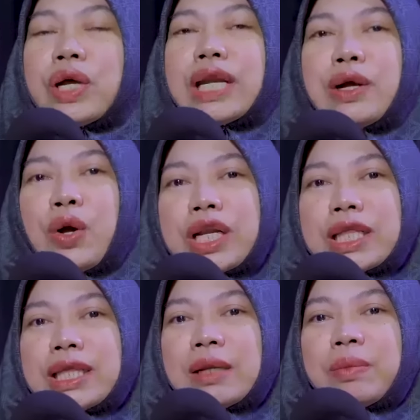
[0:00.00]
yang
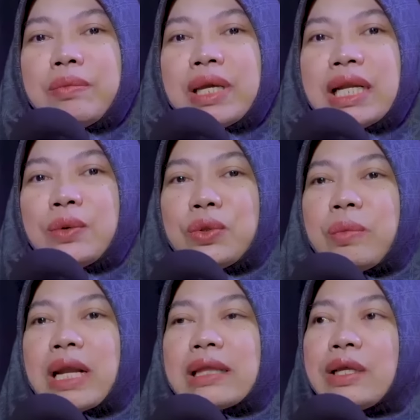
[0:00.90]
konkret dari pemilih untuk
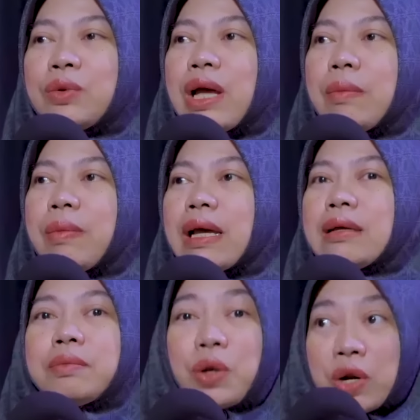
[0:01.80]
partai itu apa?
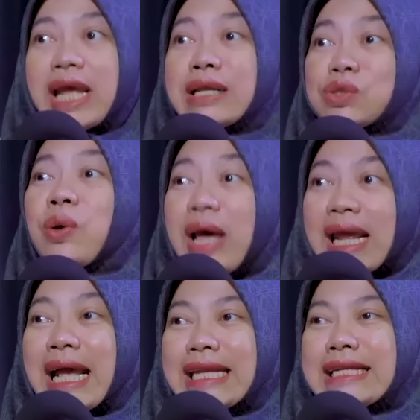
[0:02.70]
Perolehan suara
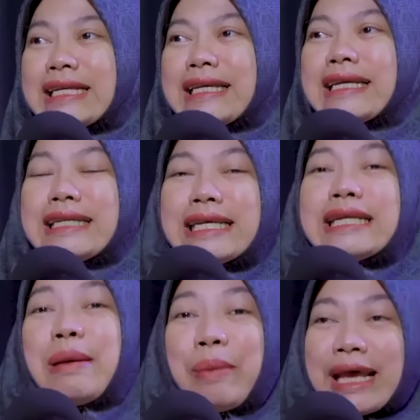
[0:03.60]
kan hmm. di
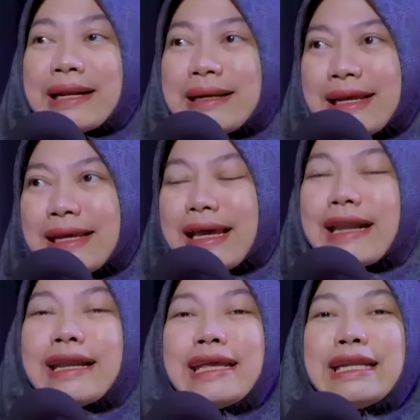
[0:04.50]
DPRD hmm.
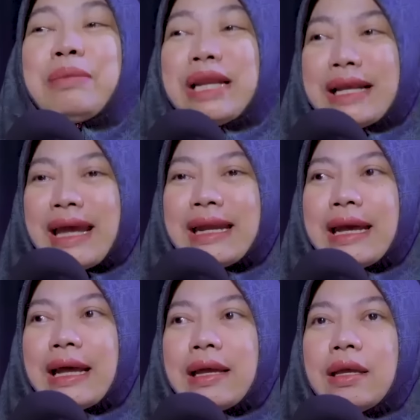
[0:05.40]
karena ini pilkada.